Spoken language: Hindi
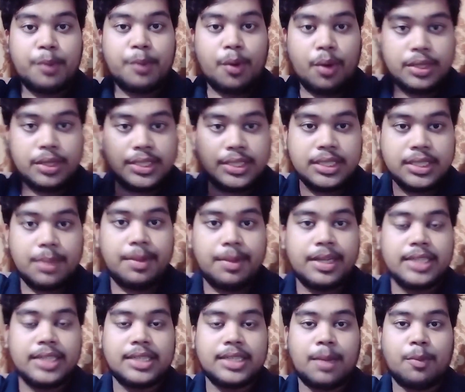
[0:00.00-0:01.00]
बहुत
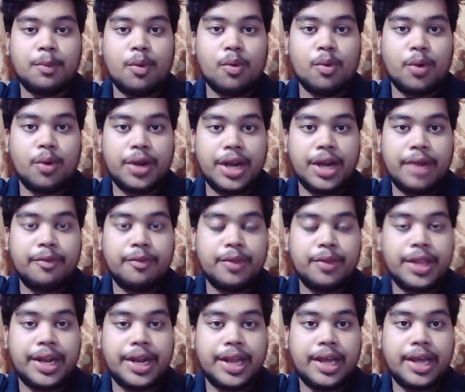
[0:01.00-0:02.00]
ज़बरदस्त आपको कंटेंट वो
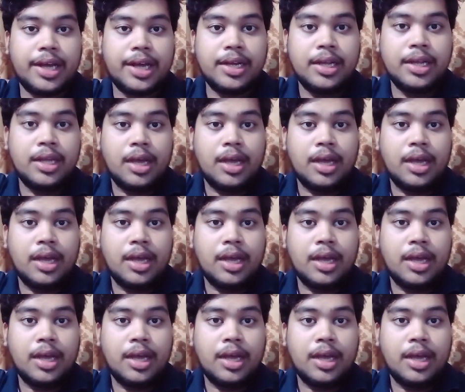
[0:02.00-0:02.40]
देखेगा